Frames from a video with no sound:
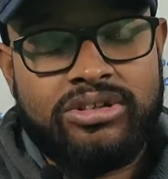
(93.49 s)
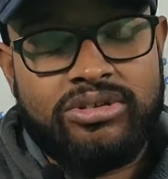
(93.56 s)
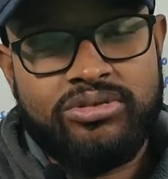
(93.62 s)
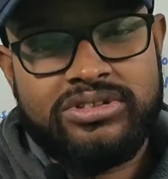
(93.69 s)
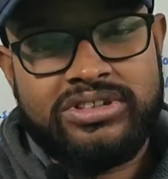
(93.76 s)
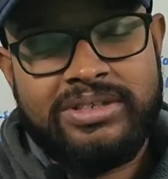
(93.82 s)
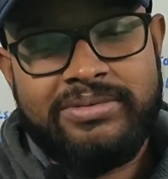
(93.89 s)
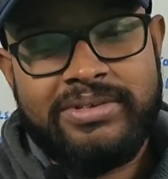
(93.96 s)

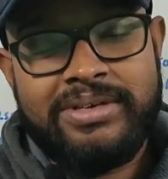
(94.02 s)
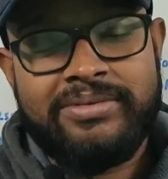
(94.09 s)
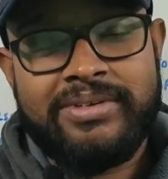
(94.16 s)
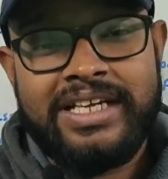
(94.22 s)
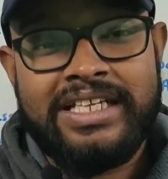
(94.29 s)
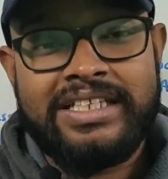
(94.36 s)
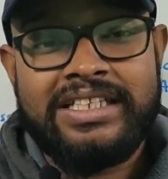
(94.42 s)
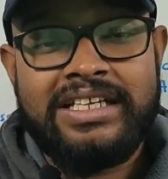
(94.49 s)
तो उसे भी हम
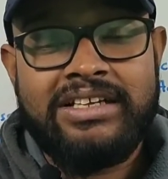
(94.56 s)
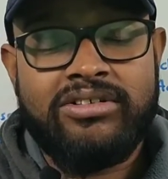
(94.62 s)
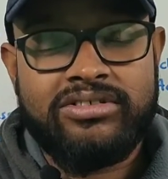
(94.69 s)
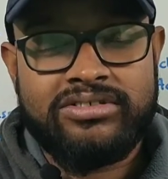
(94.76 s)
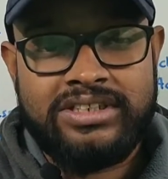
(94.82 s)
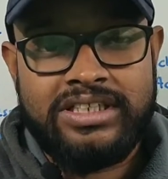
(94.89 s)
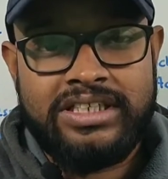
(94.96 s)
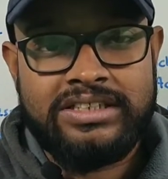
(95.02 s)
कहते हैं
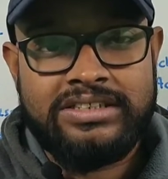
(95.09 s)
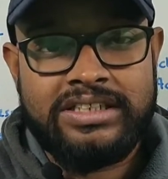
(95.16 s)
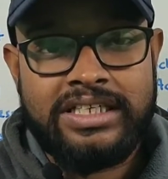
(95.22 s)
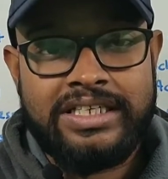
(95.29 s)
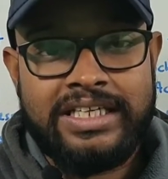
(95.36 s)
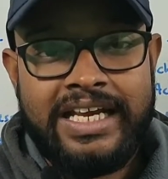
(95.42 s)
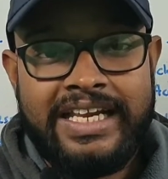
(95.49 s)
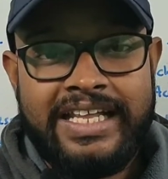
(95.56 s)

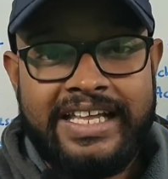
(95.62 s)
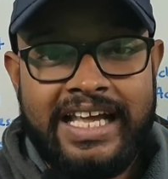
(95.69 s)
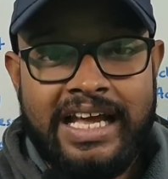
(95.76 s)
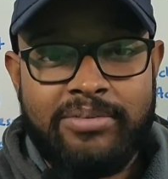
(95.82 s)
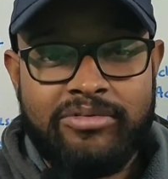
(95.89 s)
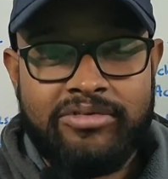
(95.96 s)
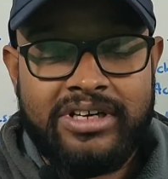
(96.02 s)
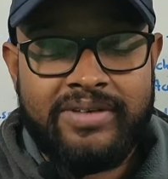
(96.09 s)
ऑक्सीडेशन यानी कि
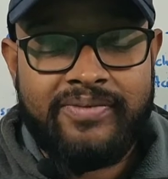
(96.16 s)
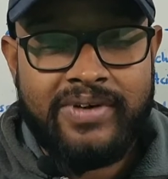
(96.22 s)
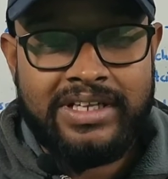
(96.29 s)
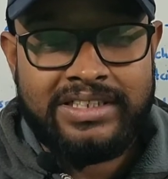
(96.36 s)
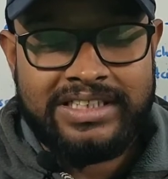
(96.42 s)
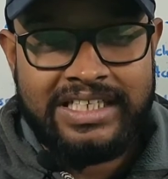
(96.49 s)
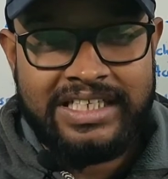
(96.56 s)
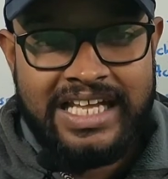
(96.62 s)
आपको
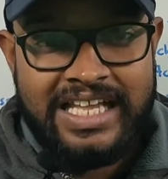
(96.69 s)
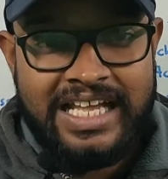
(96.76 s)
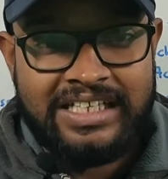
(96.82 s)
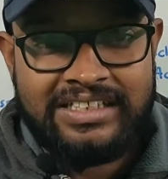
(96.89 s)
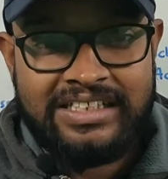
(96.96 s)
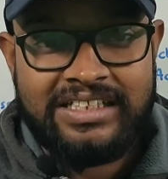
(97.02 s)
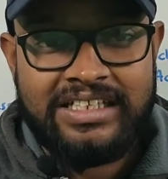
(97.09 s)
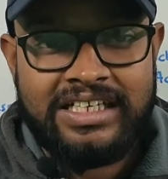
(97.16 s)
डिफिनेशन ये
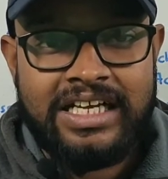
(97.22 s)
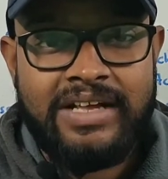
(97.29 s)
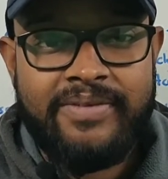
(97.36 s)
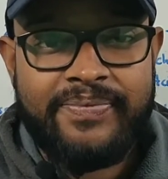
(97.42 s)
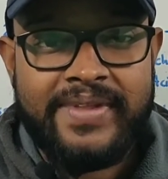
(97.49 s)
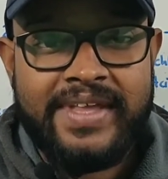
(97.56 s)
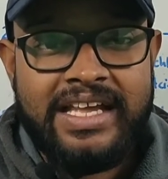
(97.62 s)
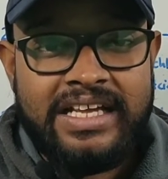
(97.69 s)
याद रखना है